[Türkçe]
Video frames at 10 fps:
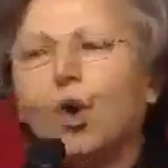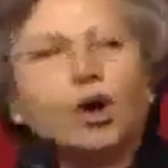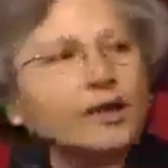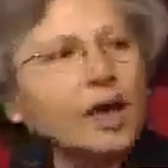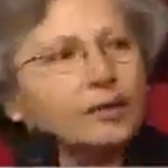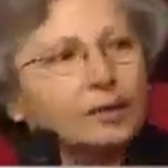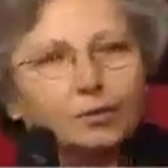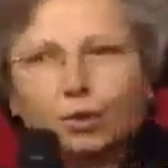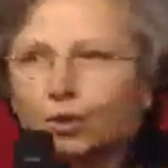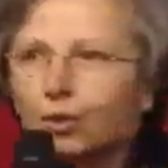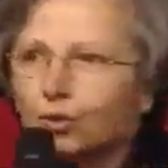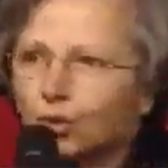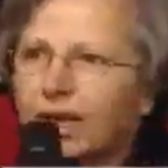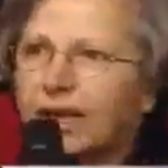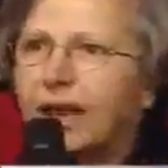Orada
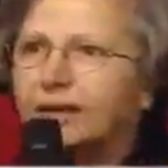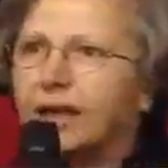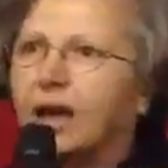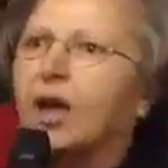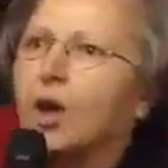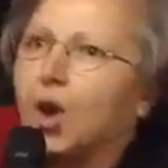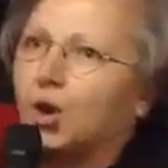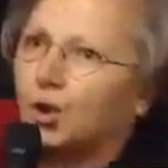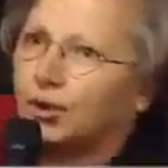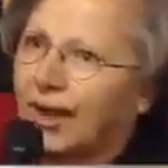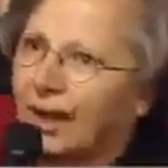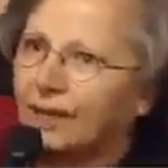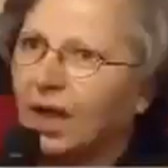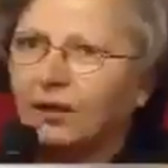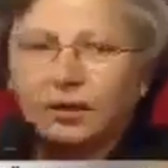e, Kuzey Irak'ta
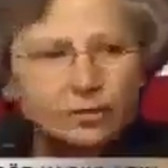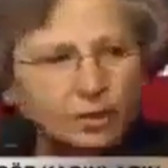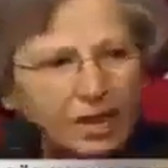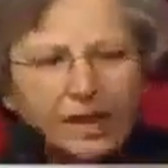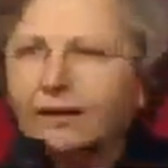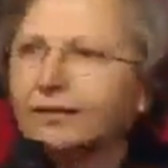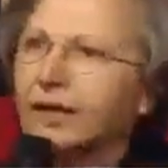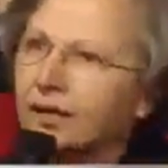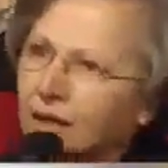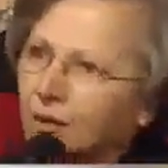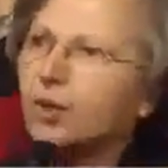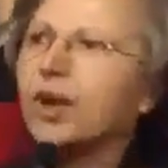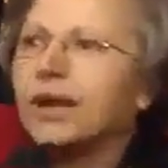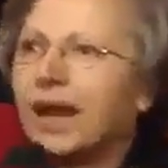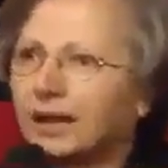örgütler, e, yer altlarında
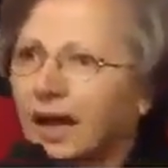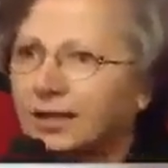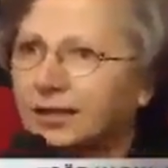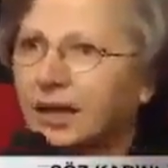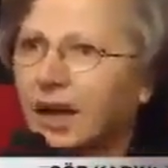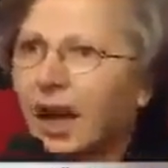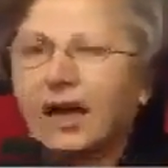tüneller kaz,